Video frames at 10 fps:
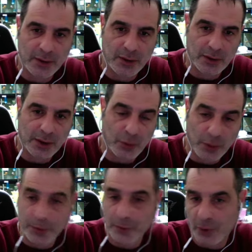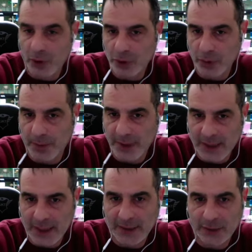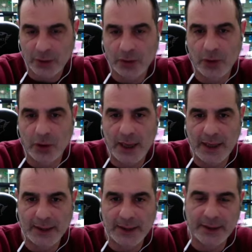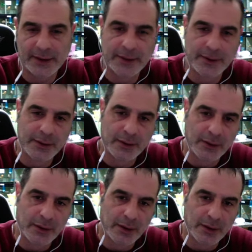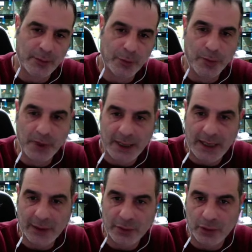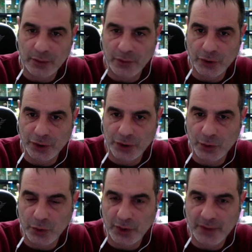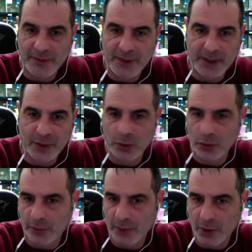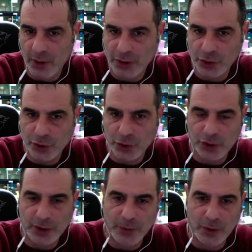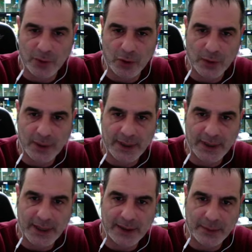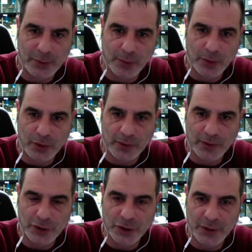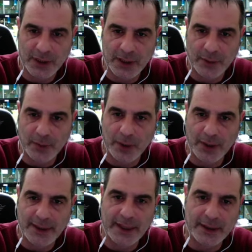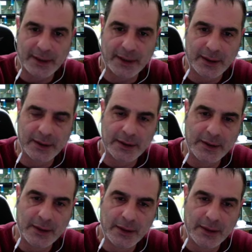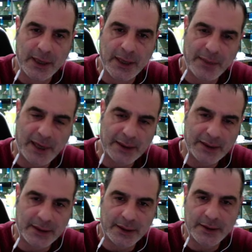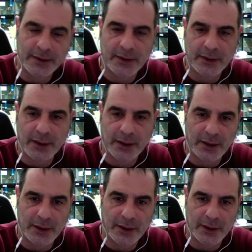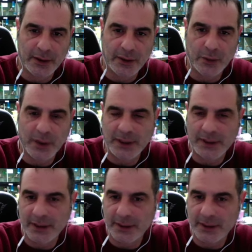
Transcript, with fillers: di cui più volte ho parlato, ho anche eh, pubblicato forse due o tre video, uno ve lo lascio sotto e poi ve lo guarderete proprio dove faccio vedere proprio la tecnica nella pratica, eh, quindi